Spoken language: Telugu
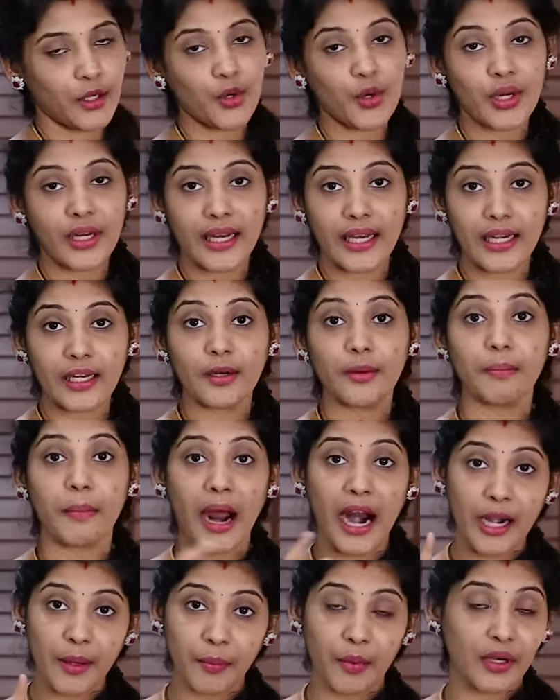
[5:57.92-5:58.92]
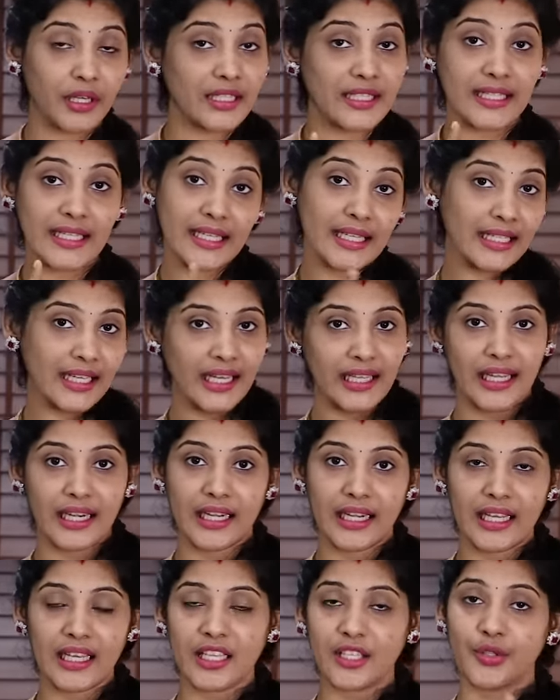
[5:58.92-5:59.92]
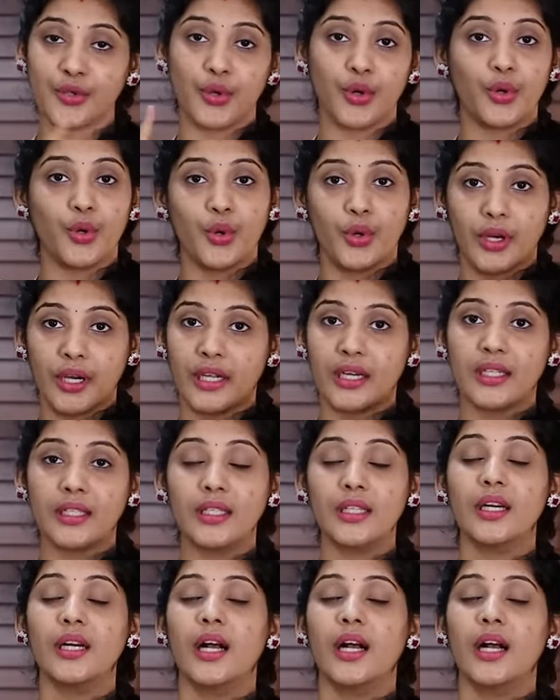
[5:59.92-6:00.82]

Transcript: కుక్కర్ మాడిపో స్టీల్ కదండి సో కుక్కర్